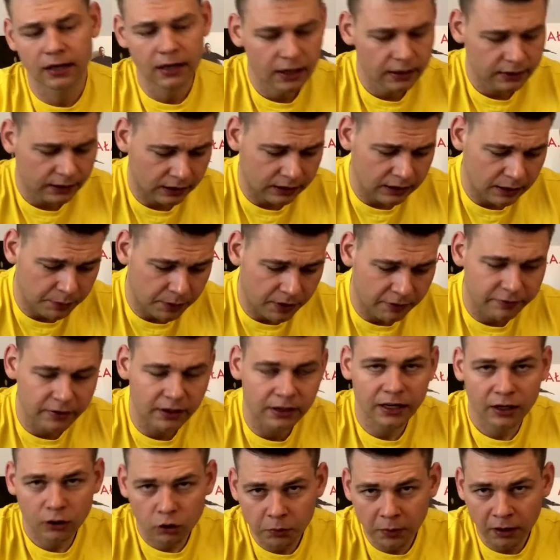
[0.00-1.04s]
Tak naprawdę
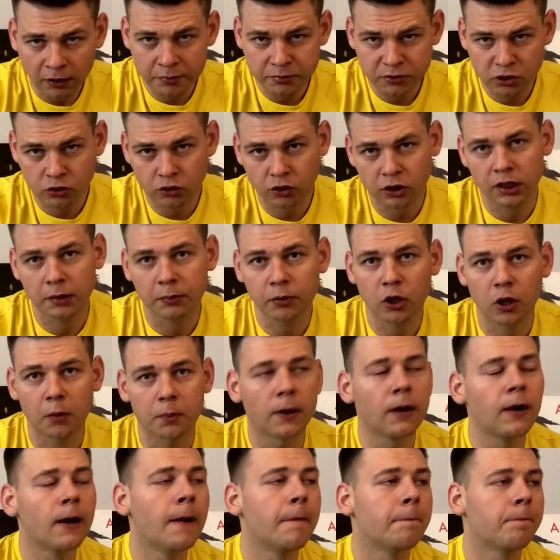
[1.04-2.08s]
nie kumałem co to hip-hop,
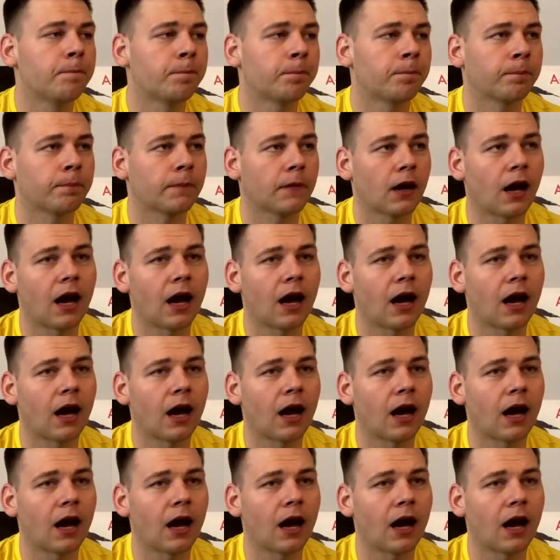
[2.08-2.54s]
mm,